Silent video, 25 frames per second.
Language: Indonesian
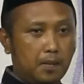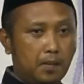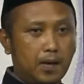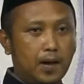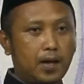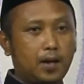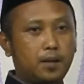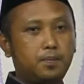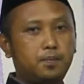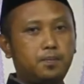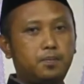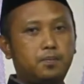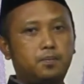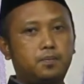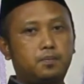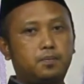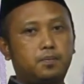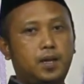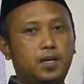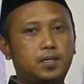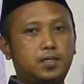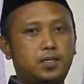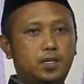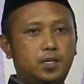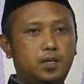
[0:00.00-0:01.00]
mawar
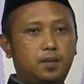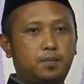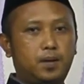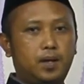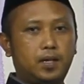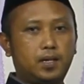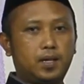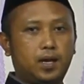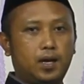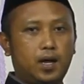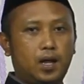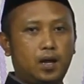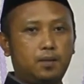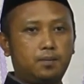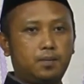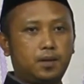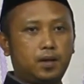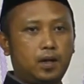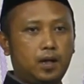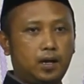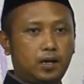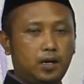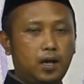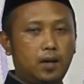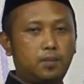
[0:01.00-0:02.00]
pasti kebanyakan
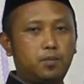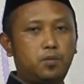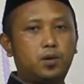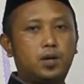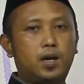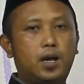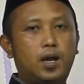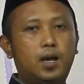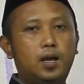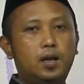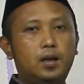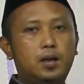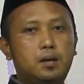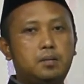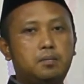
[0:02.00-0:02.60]
ada bunga